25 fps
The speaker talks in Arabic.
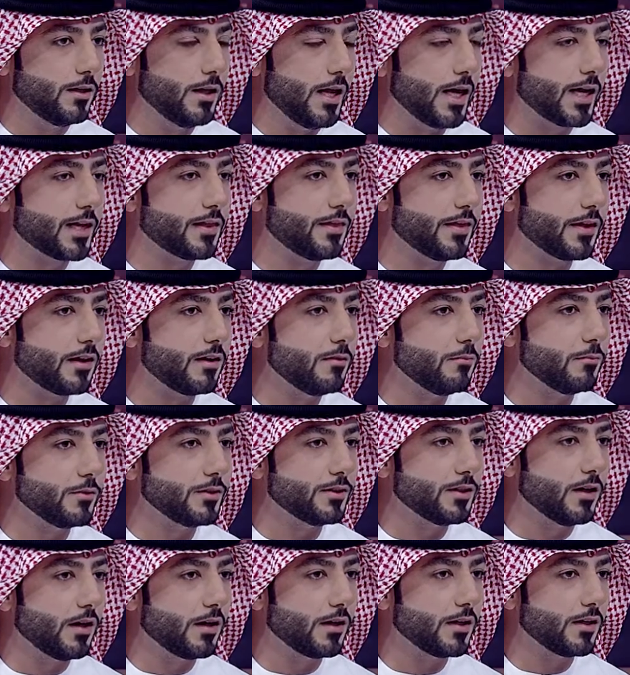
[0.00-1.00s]
اكثر
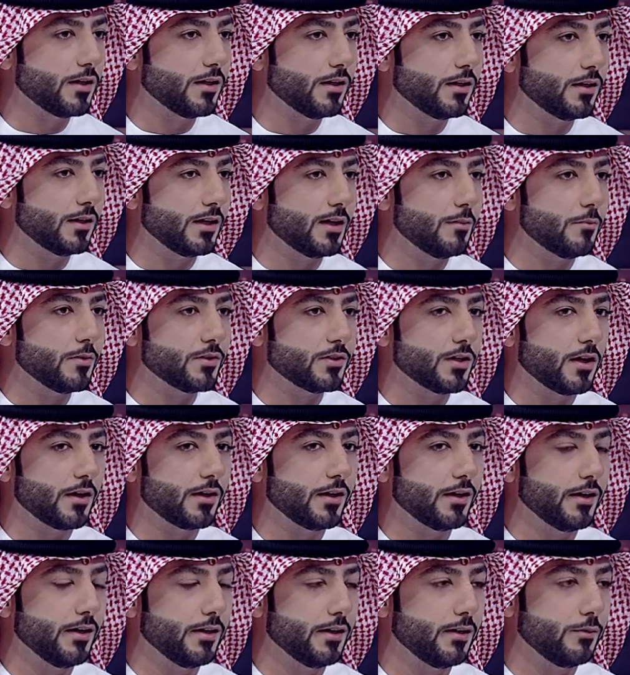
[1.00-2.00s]
المشاريع هي
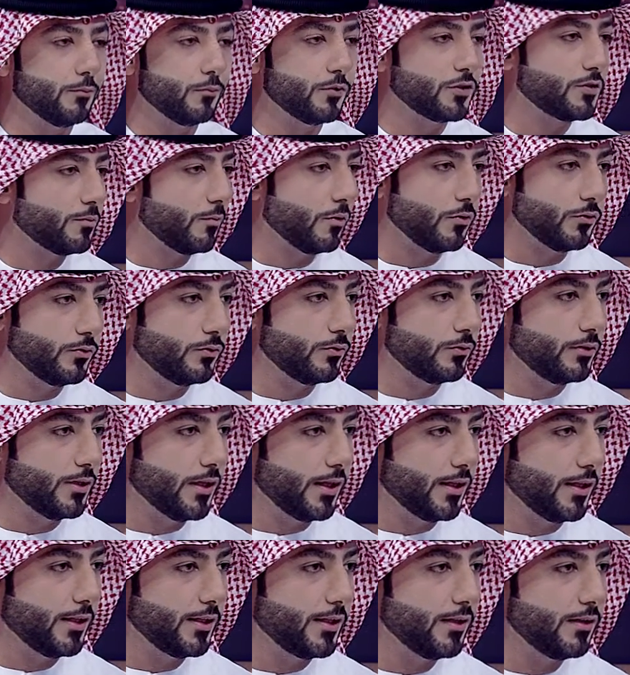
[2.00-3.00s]
المشاريع اللي مش
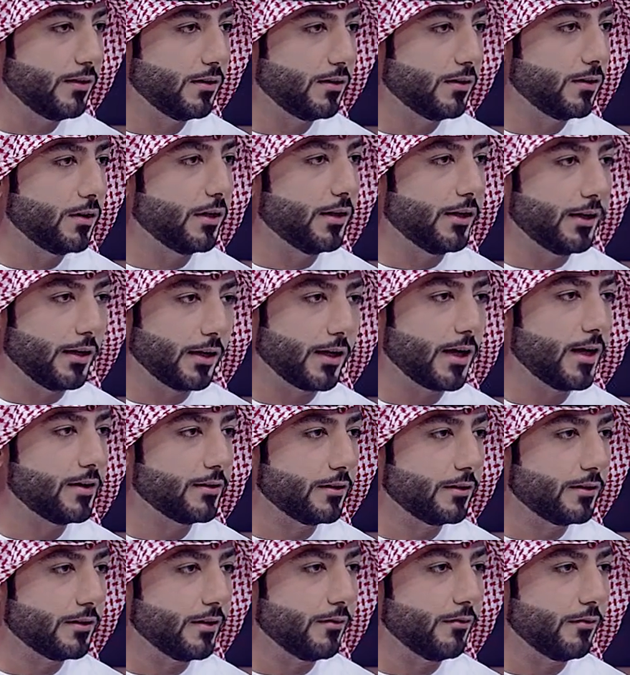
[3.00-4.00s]
موجوده الحين اللي هي
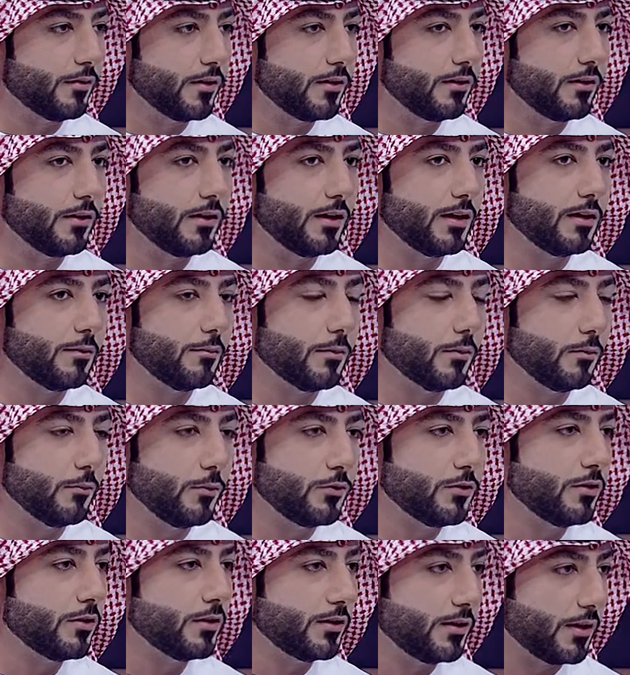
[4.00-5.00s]
قيد التنفيذ اللي هي
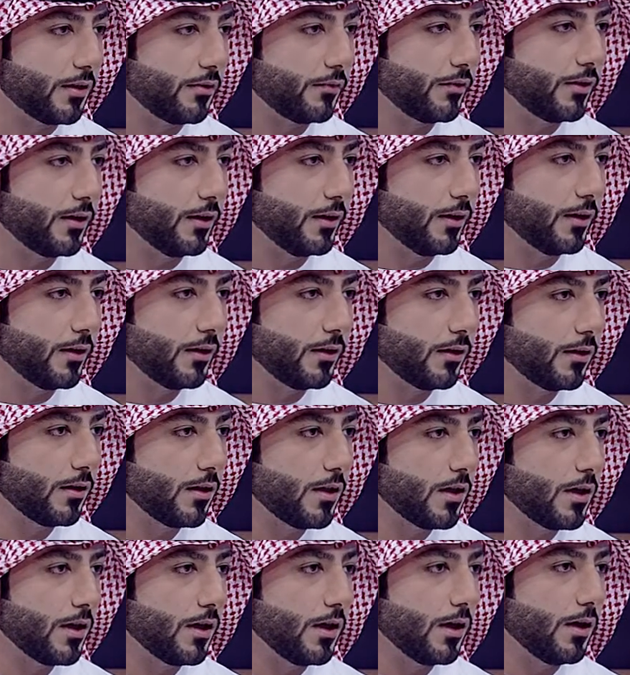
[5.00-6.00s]
مدن الترفيهيه
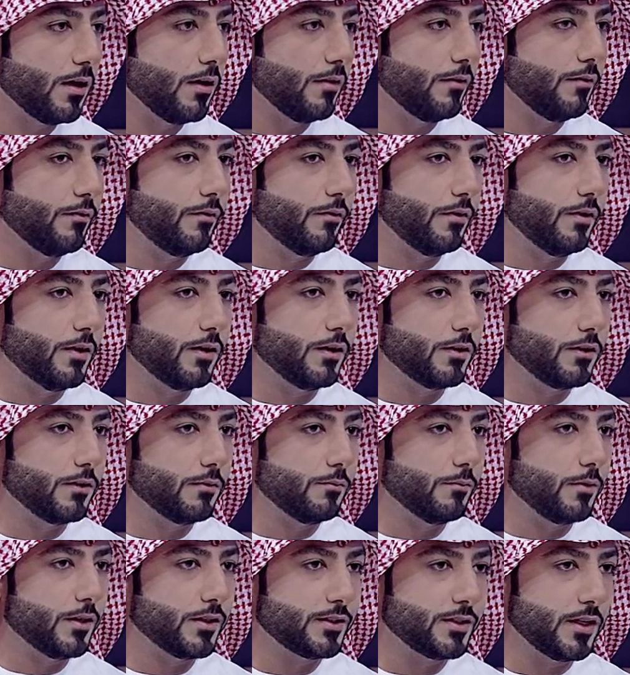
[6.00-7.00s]
جميل
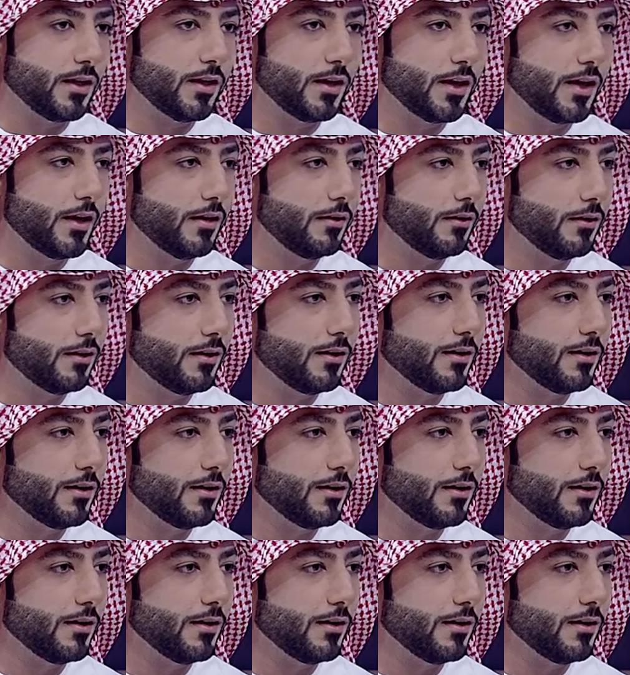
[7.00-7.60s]
فما شاء الله تدور